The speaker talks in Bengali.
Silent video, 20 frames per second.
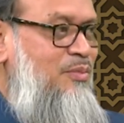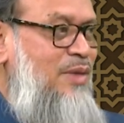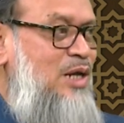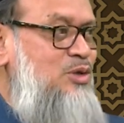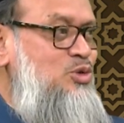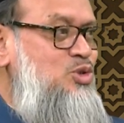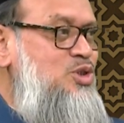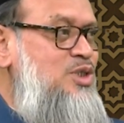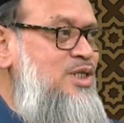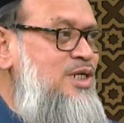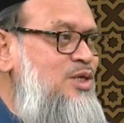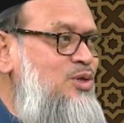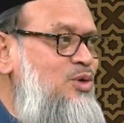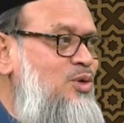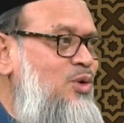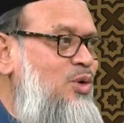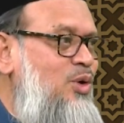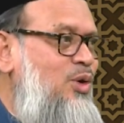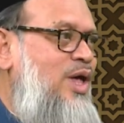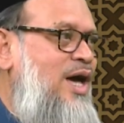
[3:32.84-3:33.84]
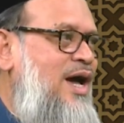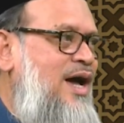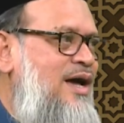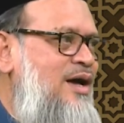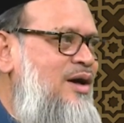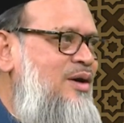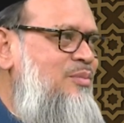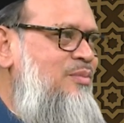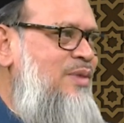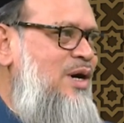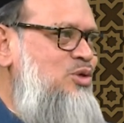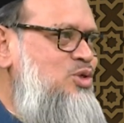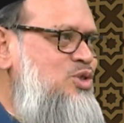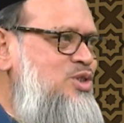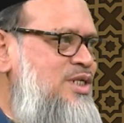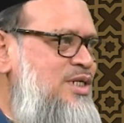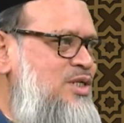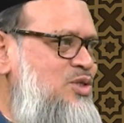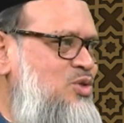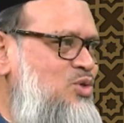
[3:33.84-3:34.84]
মানুষের গোড়া
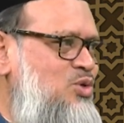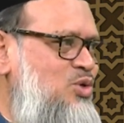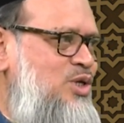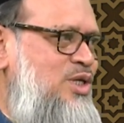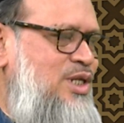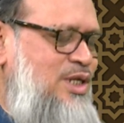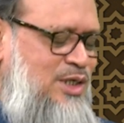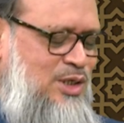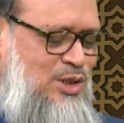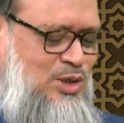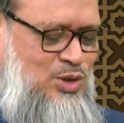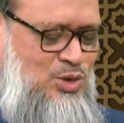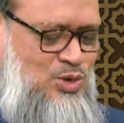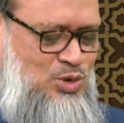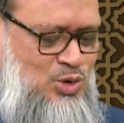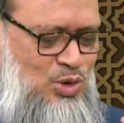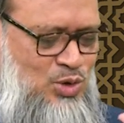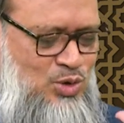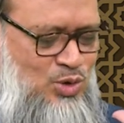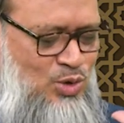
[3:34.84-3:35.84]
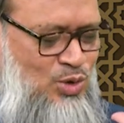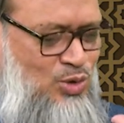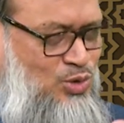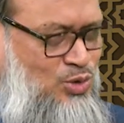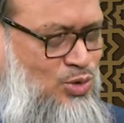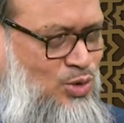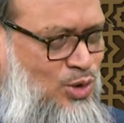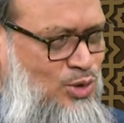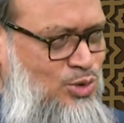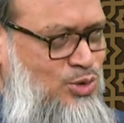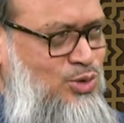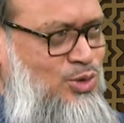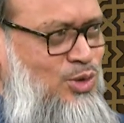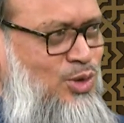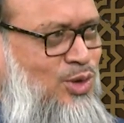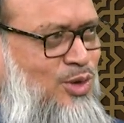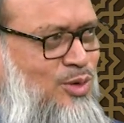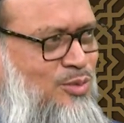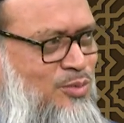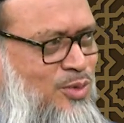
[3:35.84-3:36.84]
মানুষের তৈরি যত
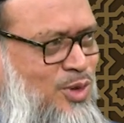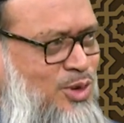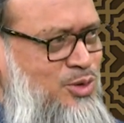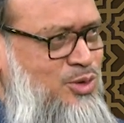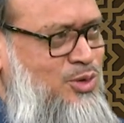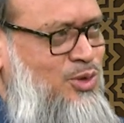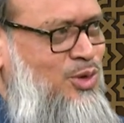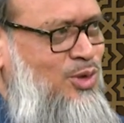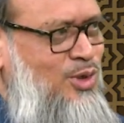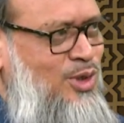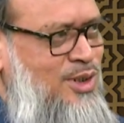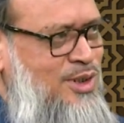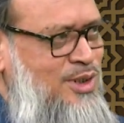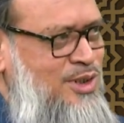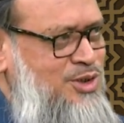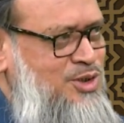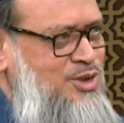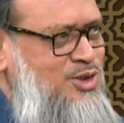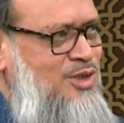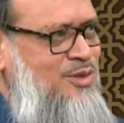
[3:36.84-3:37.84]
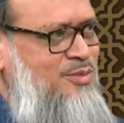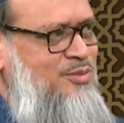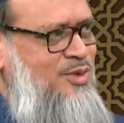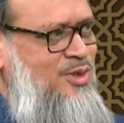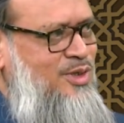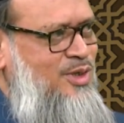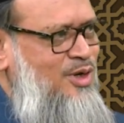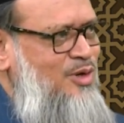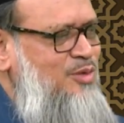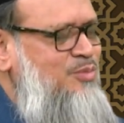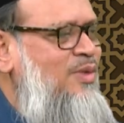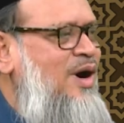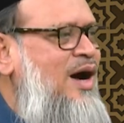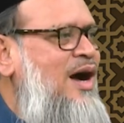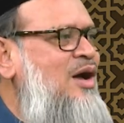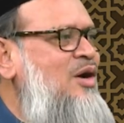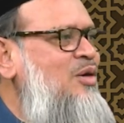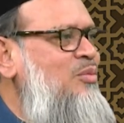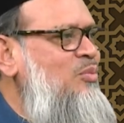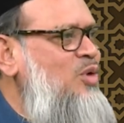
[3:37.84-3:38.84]
তন্ত্র মন্ত্র ইজম ডগমা
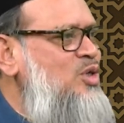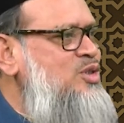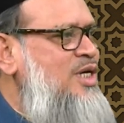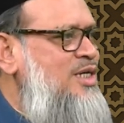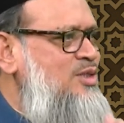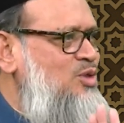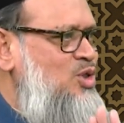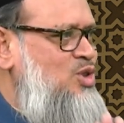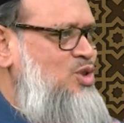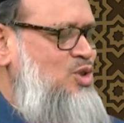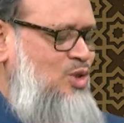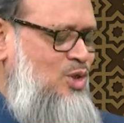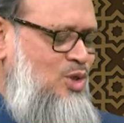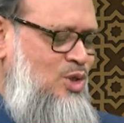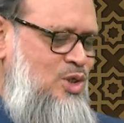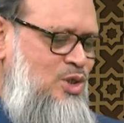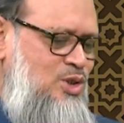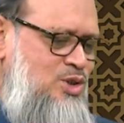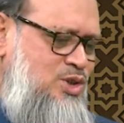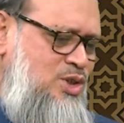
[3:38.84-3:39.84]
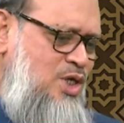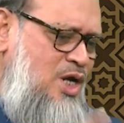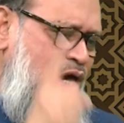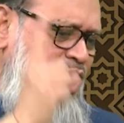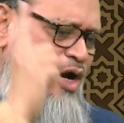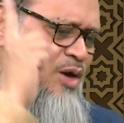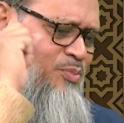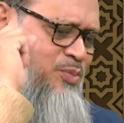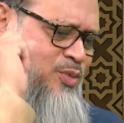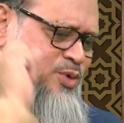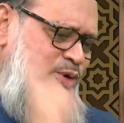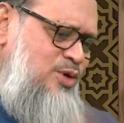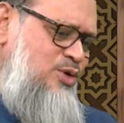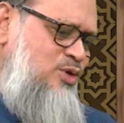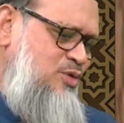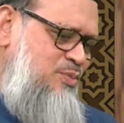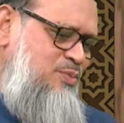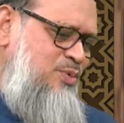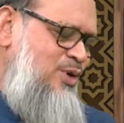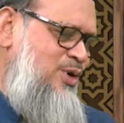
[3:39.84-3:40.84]
মতাদর্শ
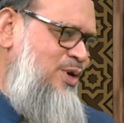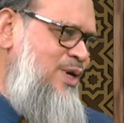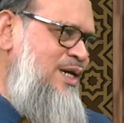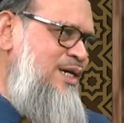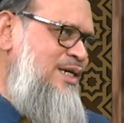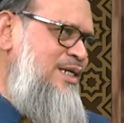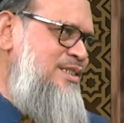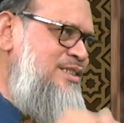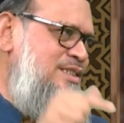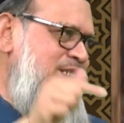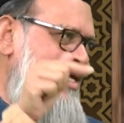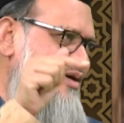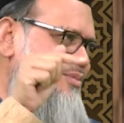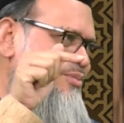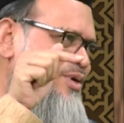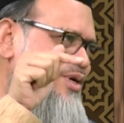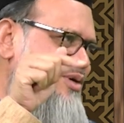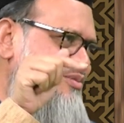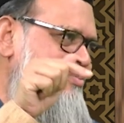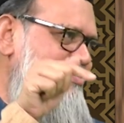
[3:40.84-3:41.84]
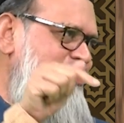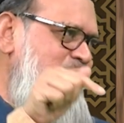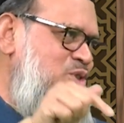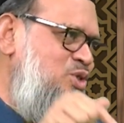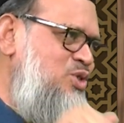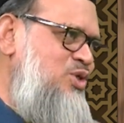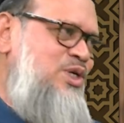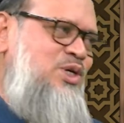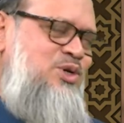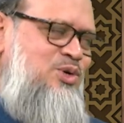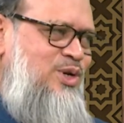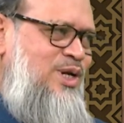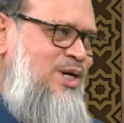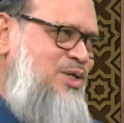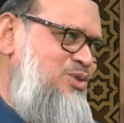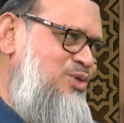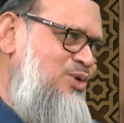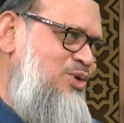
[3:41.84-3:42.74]
সবগুলোর উপর ইসলামকে বিজয়ী করার